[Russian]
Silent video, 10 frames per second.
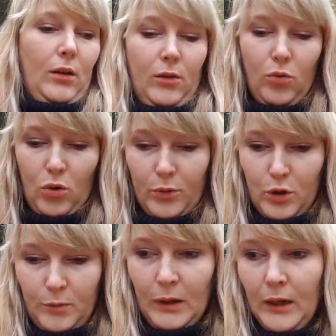В
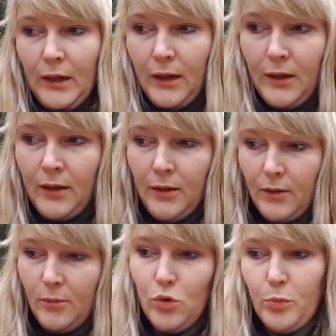общем, э,
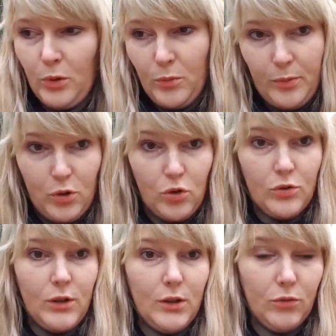муж потом пришел
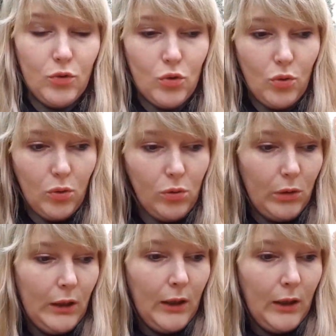сразу в школу.